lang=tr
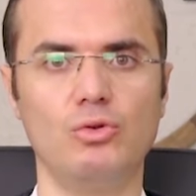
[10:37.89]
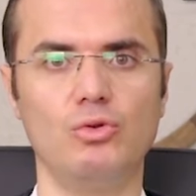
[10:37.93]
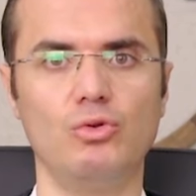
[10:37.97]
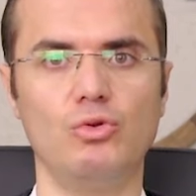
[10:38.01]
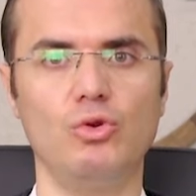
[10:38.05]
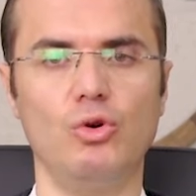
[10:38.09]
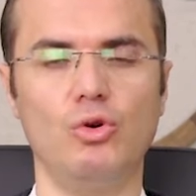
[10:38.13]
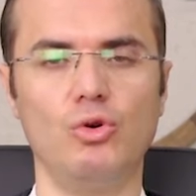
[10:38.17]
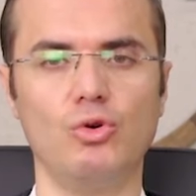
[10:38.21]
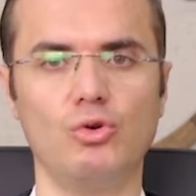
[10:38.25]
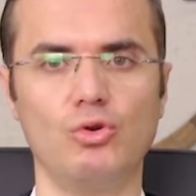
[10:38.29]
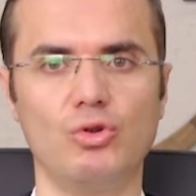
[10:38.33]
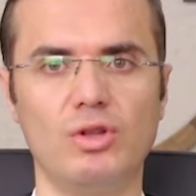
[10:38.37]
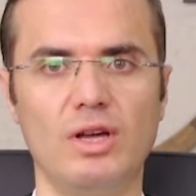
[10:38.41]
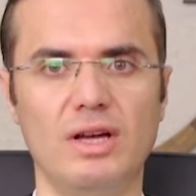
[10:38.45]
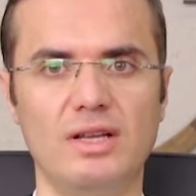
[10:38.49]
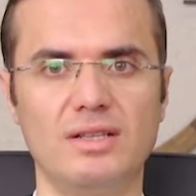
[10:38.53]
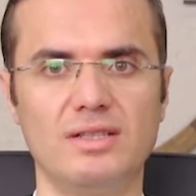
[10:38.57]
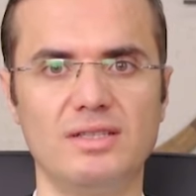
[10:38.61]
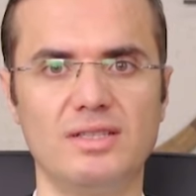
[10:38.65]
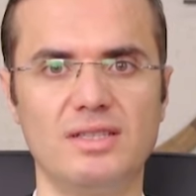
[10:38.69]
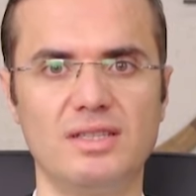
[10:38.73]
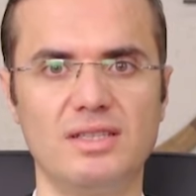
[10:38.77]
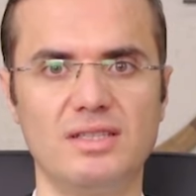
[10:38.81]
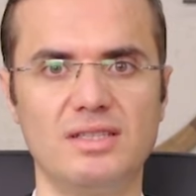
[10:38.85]
doğrudan
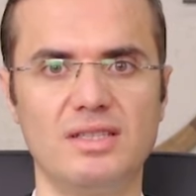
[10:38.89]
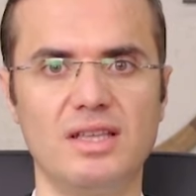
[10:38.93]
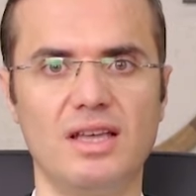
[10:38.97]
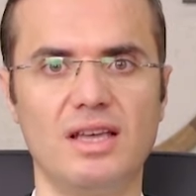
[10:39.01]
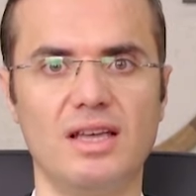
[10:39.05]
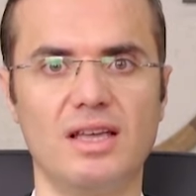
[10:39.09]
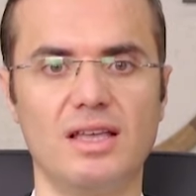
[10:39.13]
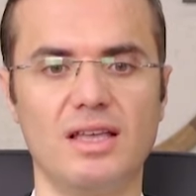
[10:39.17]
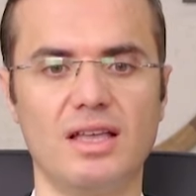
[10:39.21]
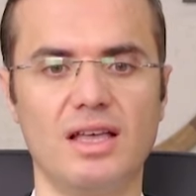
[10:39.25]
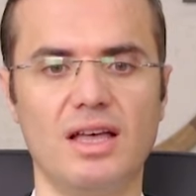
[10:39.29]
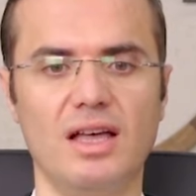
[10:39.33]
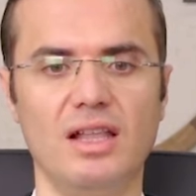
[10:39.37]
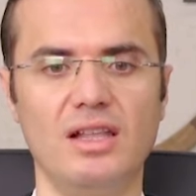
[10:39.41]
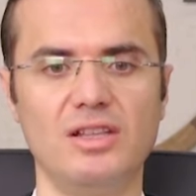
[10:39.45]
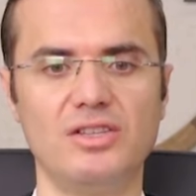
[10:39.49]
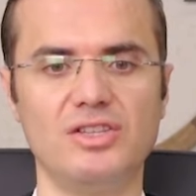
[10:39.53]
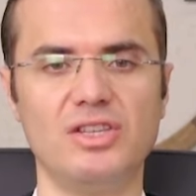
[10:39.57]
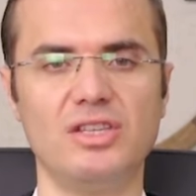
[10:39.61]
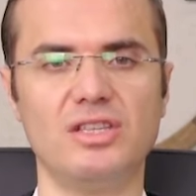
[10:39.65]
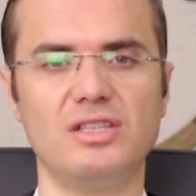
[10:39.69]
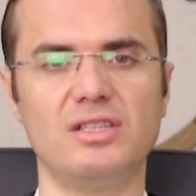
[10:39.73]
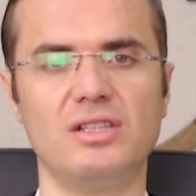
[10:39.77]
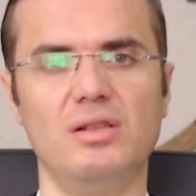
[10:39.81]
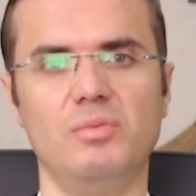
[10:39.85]
sizde
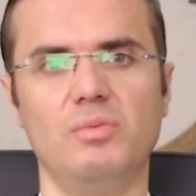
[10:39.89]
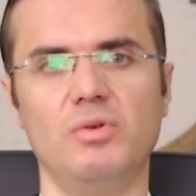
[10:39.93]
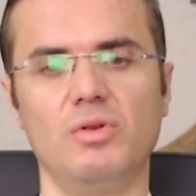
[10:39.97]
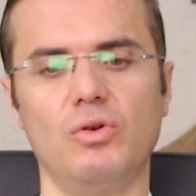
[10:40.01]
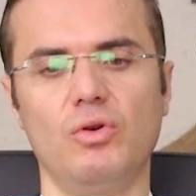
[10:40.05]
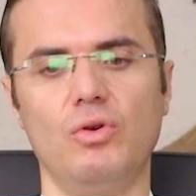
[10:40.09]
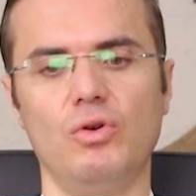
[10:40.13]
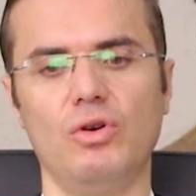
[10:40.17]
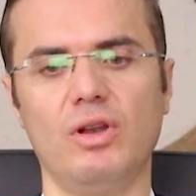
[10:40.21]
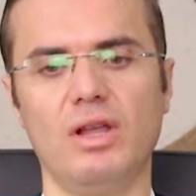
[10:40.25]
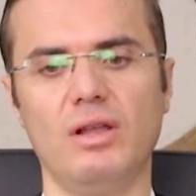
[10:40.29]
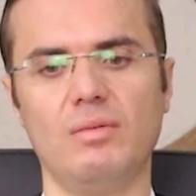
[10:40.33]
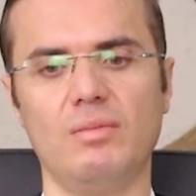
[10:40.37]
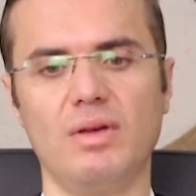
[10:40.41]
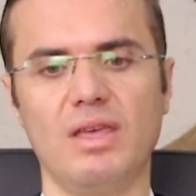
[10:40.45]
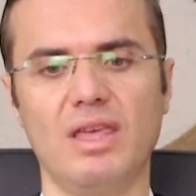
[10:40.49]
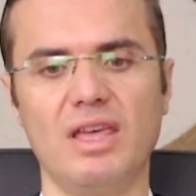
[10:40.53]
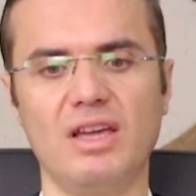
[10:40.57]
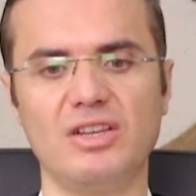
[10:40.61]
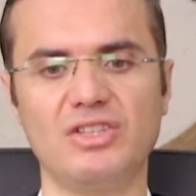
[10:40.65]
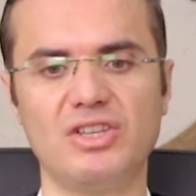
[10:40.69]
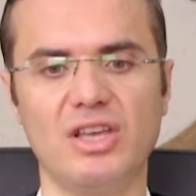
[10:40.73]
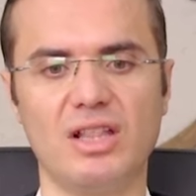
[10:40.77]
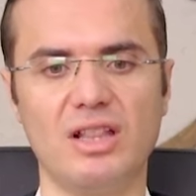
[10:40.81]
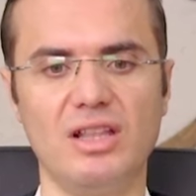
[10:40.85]
kalıcı izli bir öğrenme
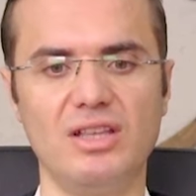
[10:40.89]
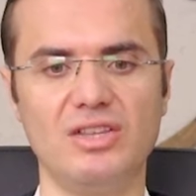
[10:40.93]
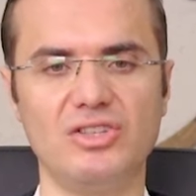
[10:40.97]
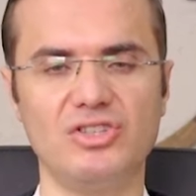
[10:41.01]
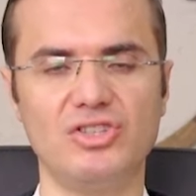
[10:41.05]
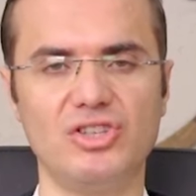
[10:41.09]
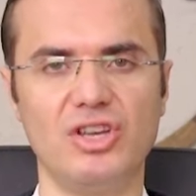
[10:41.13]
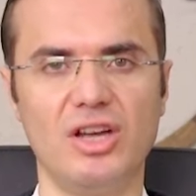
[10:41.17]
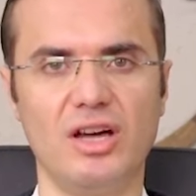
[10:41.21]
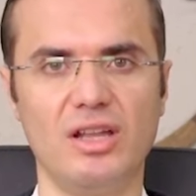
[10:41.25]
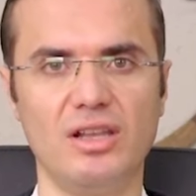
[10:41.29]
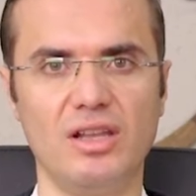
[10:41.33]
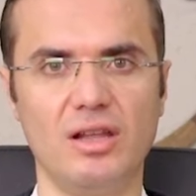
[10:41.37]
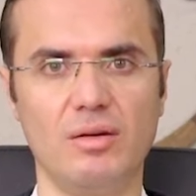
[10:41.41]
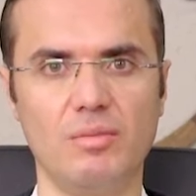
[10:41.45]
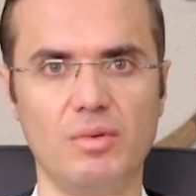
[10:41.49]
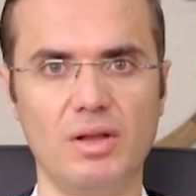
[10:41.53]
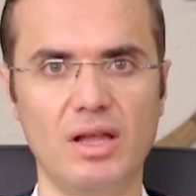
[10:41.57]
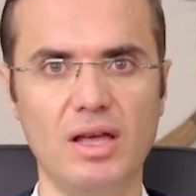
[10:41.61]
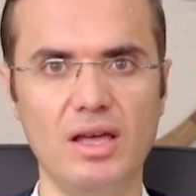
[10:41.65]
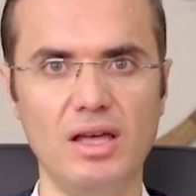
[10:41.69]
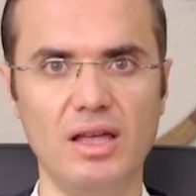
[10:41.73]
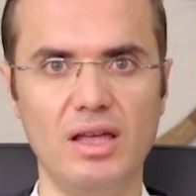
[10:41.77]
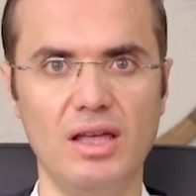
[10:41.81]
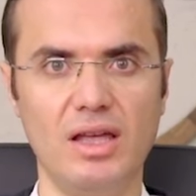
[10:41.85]
gerçekleşeceği
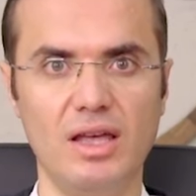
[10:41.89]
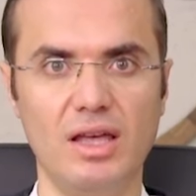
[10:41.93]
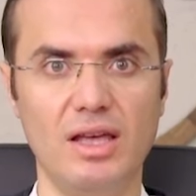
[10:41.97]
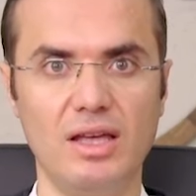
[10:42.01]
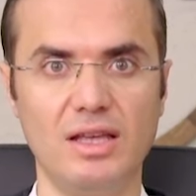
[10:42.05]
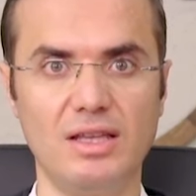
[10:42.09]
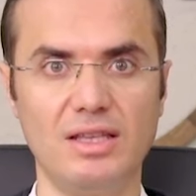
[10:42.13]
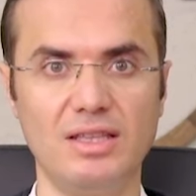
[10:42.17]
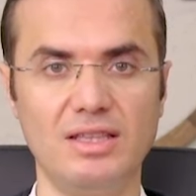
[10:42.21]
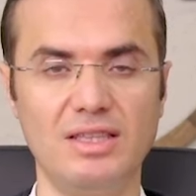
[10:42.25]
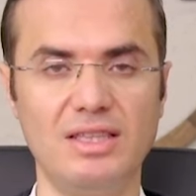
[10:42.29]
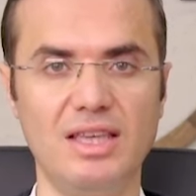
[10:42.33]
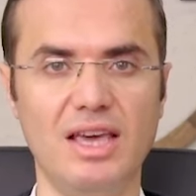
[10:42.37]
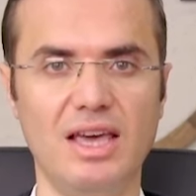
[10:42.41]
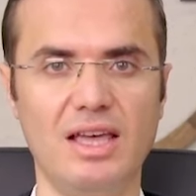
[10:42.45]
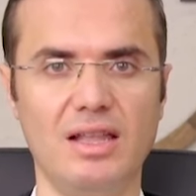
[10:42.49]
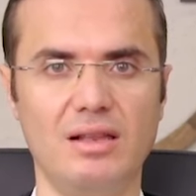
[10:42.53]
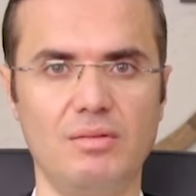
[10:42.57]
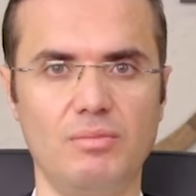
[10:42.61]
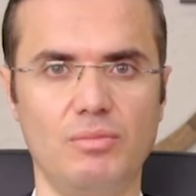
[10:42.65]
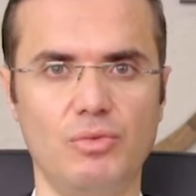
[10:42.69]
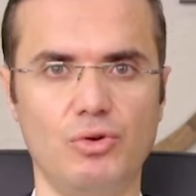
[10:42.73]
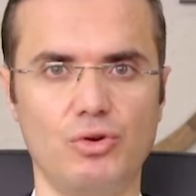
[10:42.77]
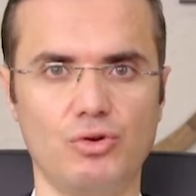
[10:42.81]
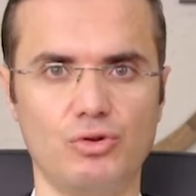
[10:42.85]
anlamına
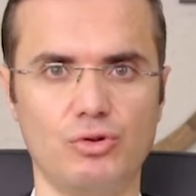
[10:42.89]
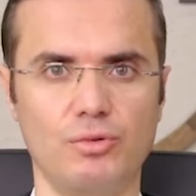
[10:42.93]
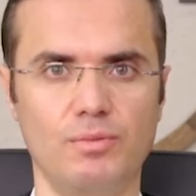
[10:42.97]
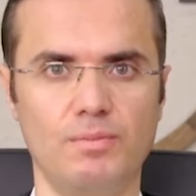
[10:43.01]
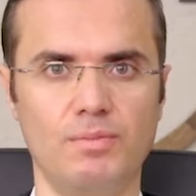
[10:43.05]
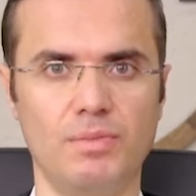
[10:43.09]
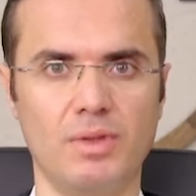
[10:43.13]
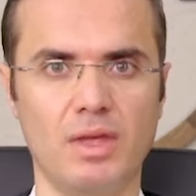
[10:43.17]
gelmiyor.